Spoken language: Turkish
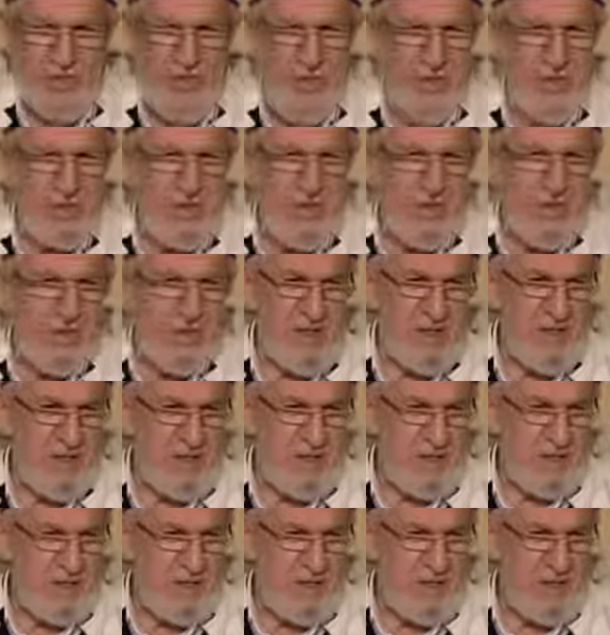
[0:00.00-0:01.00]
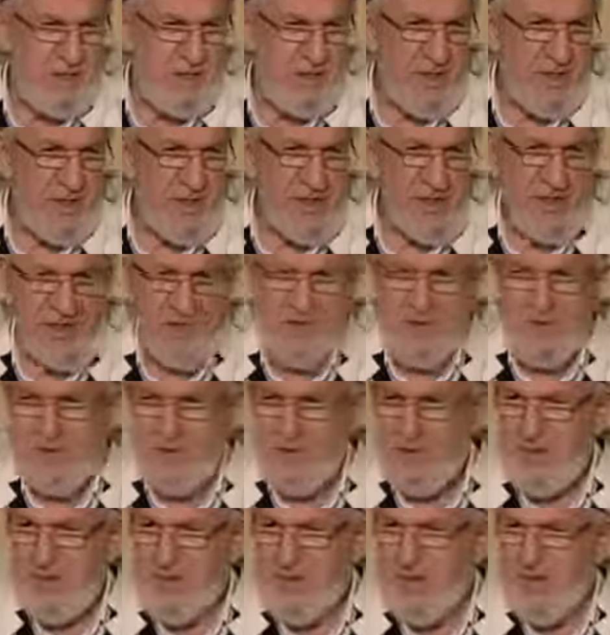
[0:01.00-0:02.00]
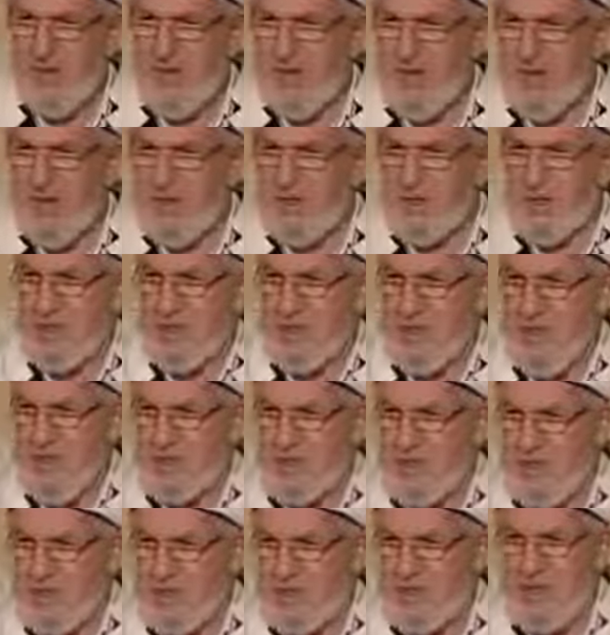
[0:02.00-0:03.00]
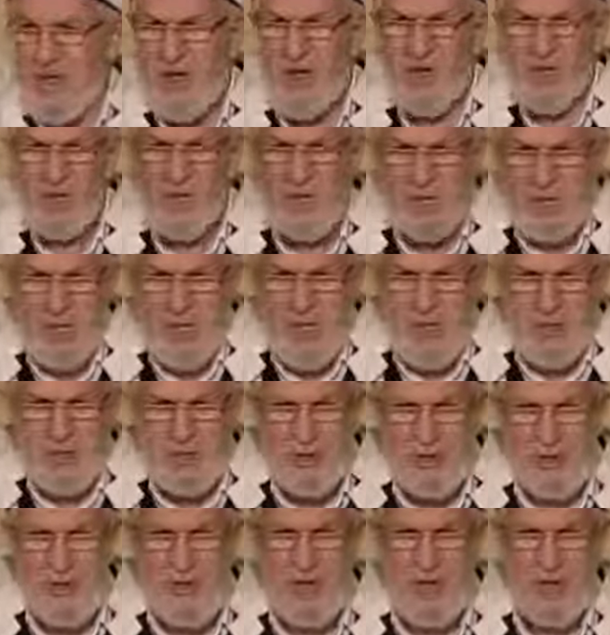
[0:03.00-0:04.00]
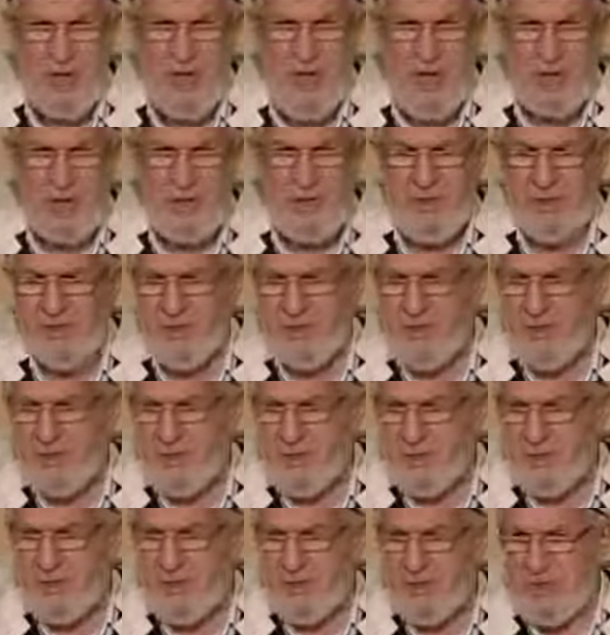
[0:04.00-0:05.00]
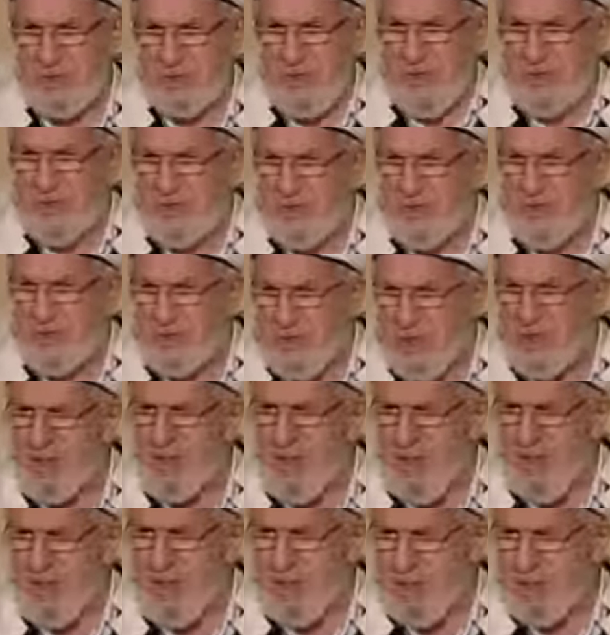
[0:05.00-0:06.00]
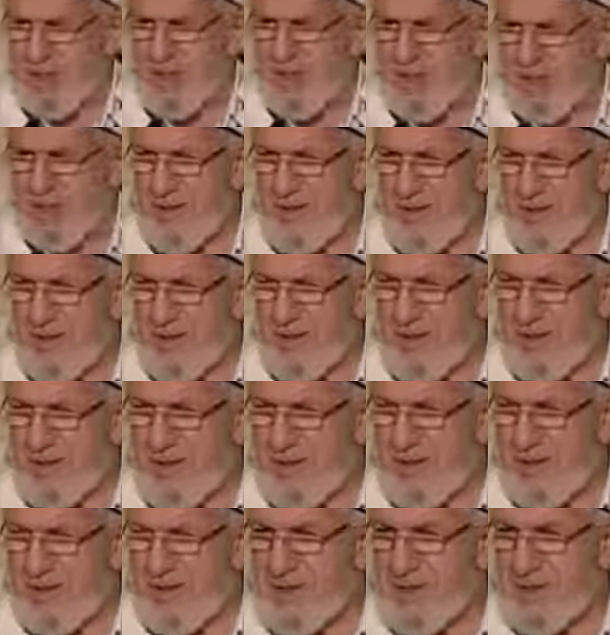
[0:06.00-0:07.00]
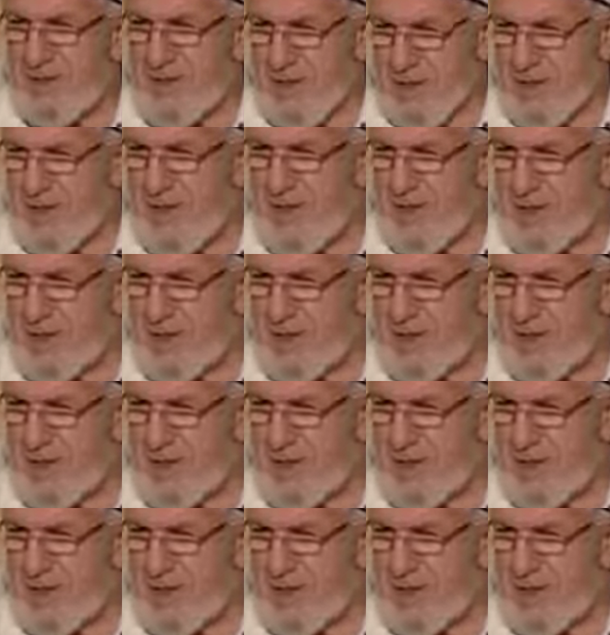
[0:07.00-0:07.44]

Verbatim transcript: belbeleye veriyorum. Ayağına diken bassa yetişin yandım diyorsun. İnsanoğlu böyle. Böyle